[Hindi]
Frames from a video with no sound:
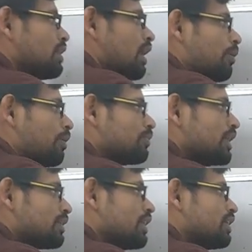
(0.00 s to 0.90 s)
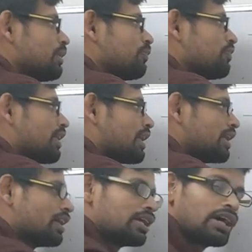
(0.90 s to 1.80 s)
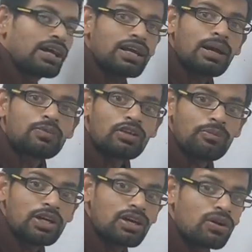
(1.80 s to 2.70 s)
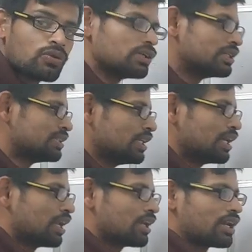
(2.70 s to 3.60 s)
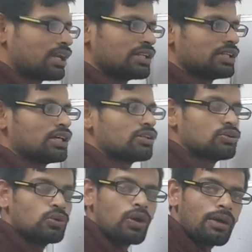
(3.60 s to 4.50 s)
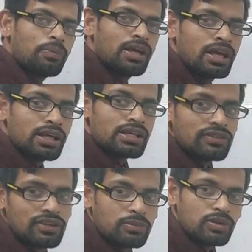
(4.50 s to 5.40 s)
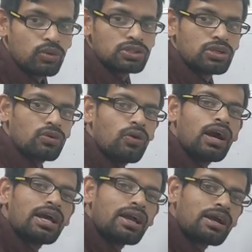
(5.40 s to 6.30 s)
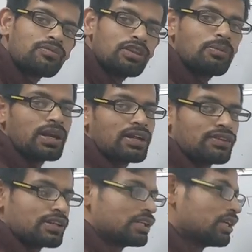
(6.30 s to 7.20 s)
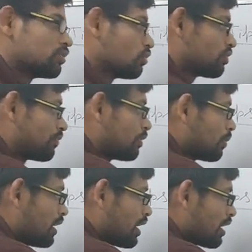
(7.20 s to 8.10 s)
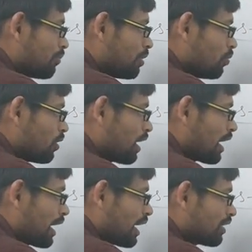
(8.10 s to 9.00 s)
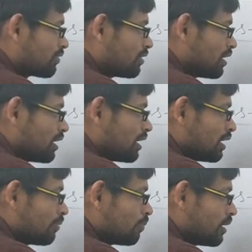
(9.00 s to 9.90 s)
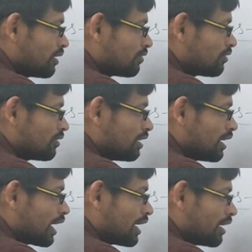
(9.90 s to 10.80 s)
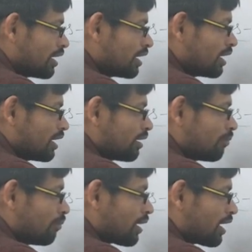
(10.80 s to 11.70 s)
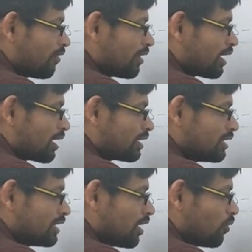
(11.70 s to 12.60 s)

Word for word: अब हम देखते हैं टिप सेकंड अगर आप समीकरण को इजीली हल कर लेते हैं तो आप किसी भी क्वेश्चन को आराम से बना सकते हैं तो सबसे पहले अगर हमने बोला एक्स प्लस नाइन बराबर अगर दिया